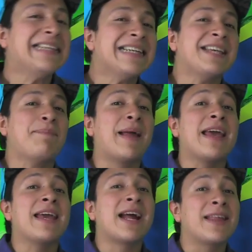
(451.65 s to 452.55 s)
así es que
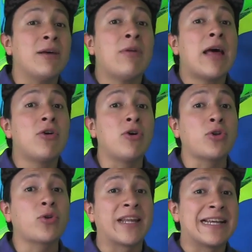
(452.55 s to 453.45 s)
para llegar de un lado a
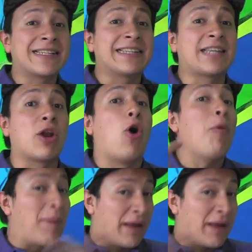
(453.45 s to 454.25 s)
otro tenías que estar o